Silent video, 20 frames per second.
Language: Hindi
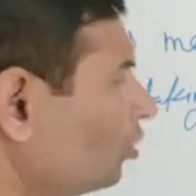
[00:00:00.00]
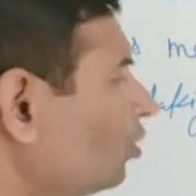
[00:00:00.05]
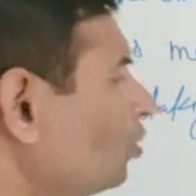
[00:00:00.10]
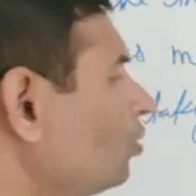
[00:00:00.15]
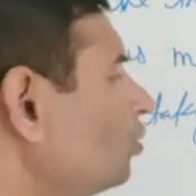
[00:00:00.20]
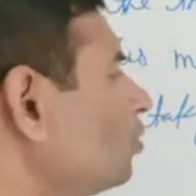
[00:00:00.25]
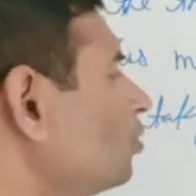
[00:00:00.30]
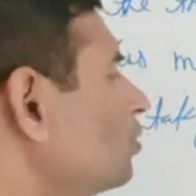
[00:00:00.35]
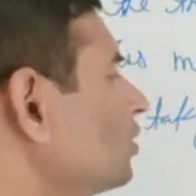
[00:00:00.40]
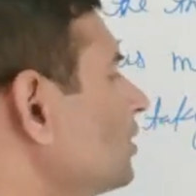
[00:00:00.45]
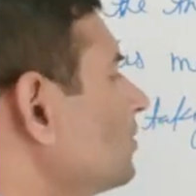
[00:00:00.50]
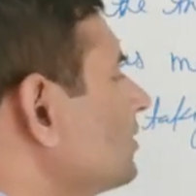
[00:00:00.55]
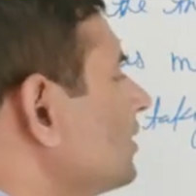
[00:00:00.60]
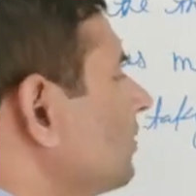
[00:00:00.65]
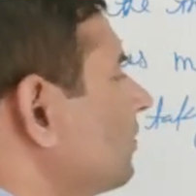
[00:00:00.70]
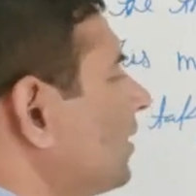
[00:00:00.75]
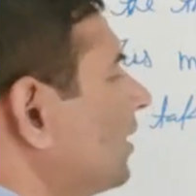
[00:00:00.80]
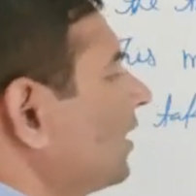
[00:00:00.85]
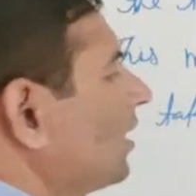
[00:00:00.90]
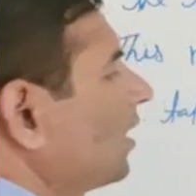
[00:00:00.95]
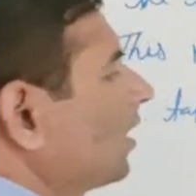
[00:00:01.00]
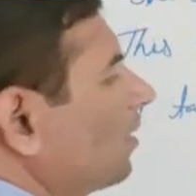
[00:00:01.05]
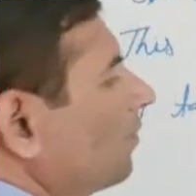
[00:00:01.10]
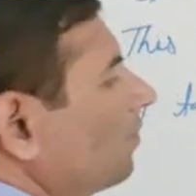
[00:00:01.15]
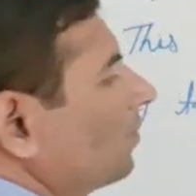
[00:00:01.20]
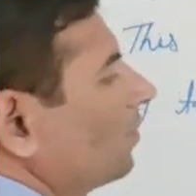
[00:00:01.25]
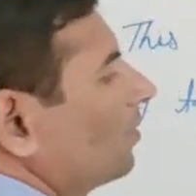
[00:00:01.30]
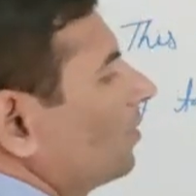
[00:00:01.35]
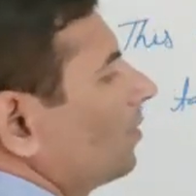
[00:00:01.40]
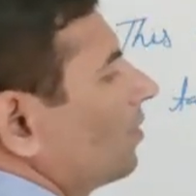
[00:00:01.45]
तो टू को सबसे पहले
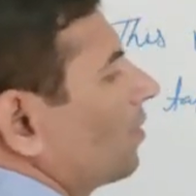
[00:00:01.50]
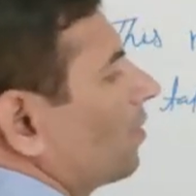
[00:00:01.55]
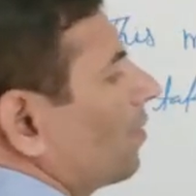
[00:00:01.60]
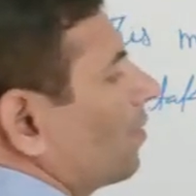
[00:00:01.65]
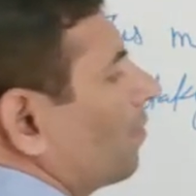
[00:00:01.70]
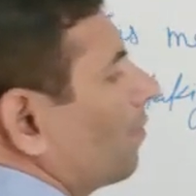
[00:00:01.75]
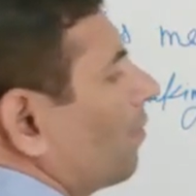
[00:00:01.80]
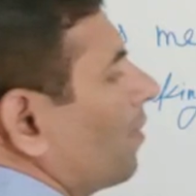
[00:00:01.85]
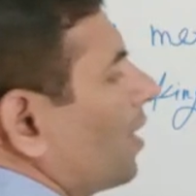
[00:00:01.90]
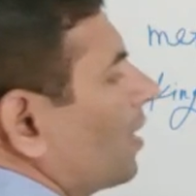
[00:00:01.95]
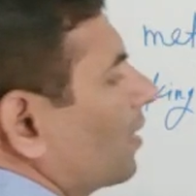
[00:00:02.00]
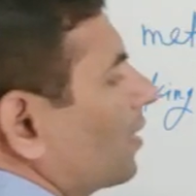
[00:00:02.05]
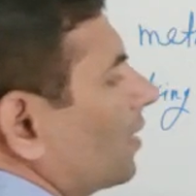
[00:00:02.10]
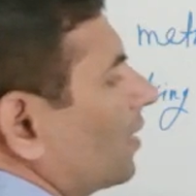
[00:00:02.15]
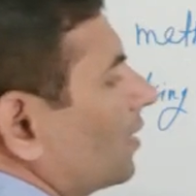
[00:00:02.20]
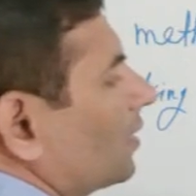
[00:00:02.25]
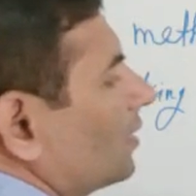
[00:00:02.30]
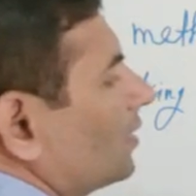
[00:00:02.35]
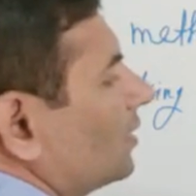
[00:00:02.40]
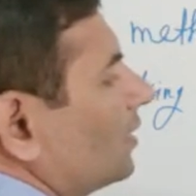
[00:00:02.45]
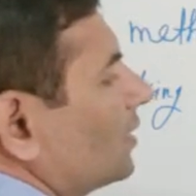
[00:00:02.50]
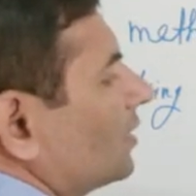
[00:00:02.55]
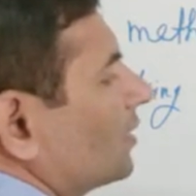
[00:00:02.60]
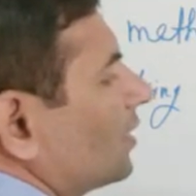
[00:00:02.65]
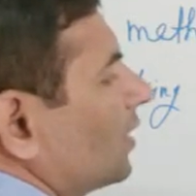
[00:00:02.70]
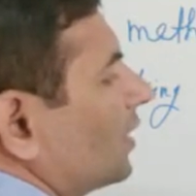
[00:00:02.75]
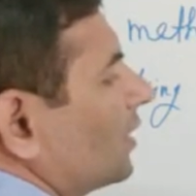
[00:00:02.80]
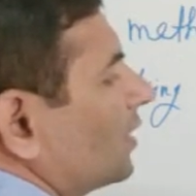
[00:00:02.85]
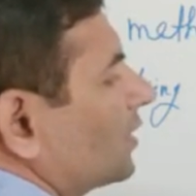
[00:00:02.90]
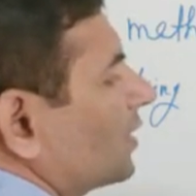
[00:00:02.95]
आप मार्क कर दीजिए
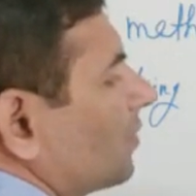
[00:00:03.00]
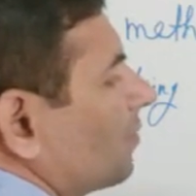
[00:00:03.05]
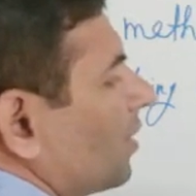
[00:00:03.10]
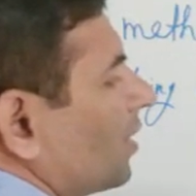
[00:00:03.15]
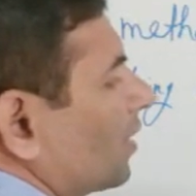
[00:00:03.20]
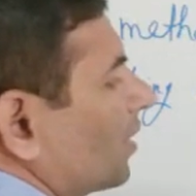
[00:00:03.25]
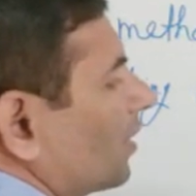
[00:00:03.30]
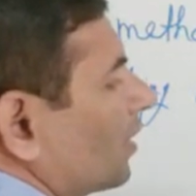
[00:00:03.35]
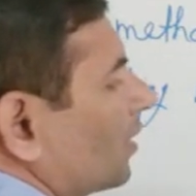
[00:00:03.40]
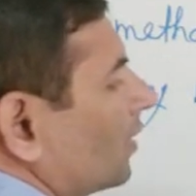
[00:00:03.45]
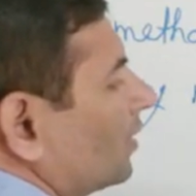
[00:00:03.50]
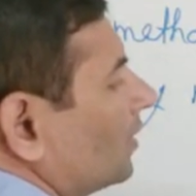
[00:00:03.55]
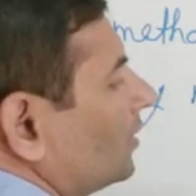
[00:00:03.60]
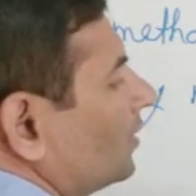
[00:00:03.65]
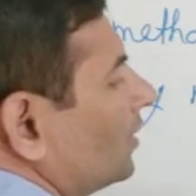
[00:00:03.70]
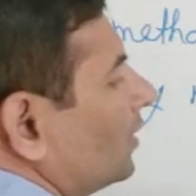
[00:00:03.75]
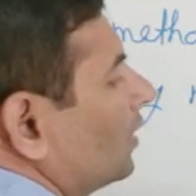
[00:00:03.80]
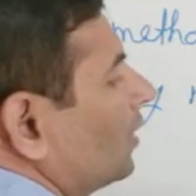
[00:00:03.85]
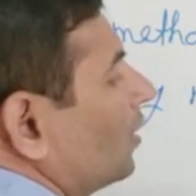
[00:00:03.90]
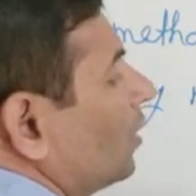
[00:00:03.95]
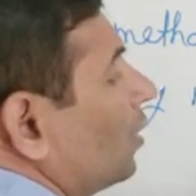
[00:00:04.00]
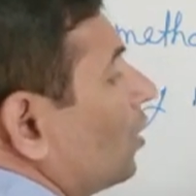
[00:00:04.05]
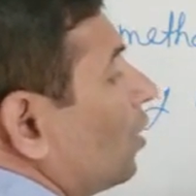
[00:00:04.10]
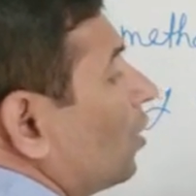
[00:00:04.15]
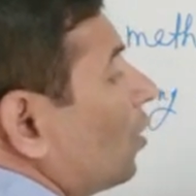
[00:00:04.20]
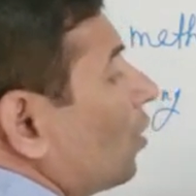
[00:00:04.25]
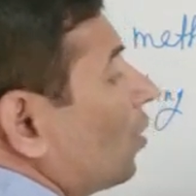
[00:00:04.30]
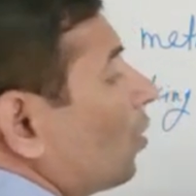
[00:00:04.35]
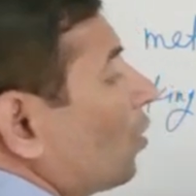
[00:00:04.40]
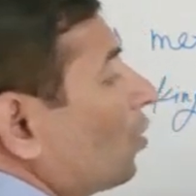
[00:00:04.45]
इस तरीके से मार्क कर दीजिए
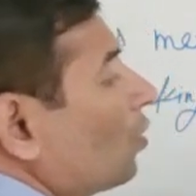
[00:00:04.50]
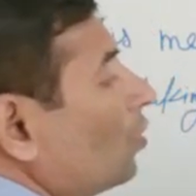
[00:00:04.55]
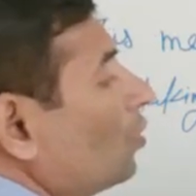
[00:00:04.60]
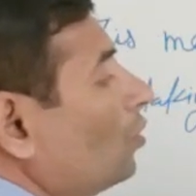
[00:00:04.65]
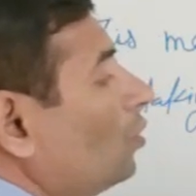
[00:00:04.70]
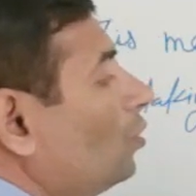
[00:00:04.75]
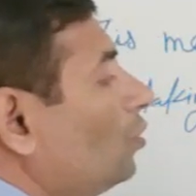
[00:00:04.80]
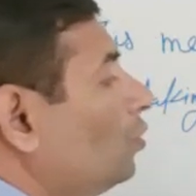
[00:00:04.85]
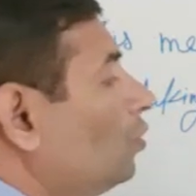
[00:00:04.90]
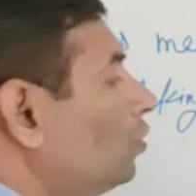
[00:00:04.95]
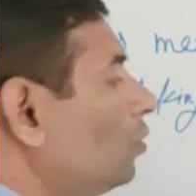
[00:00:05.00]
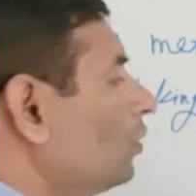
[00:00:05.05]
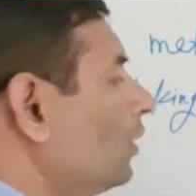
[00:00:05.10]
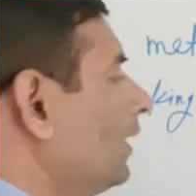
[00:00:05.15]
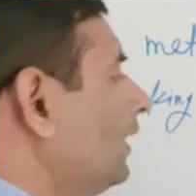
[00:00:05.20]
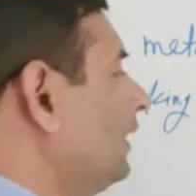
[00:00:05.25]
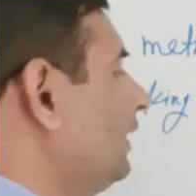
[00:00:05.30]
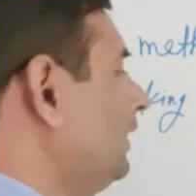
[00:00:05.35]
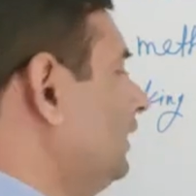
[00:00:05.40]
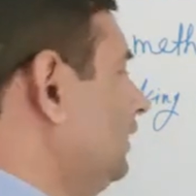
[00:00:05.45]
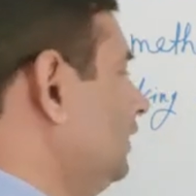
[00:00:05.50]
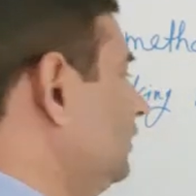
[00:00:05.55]
और टू के